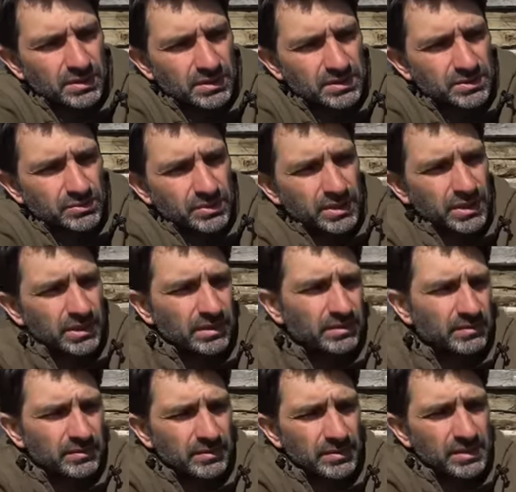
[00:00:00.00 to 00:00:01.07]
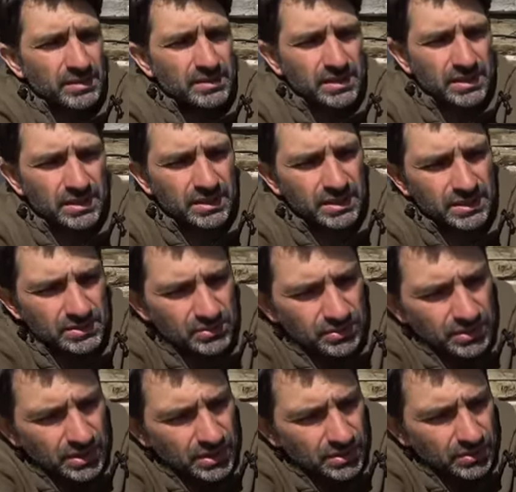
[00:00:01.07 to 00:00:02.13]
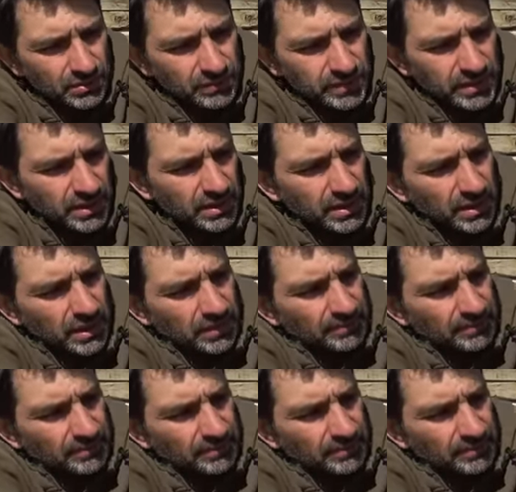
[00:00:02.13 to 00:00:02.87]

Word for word: струя из лейки идет ровная,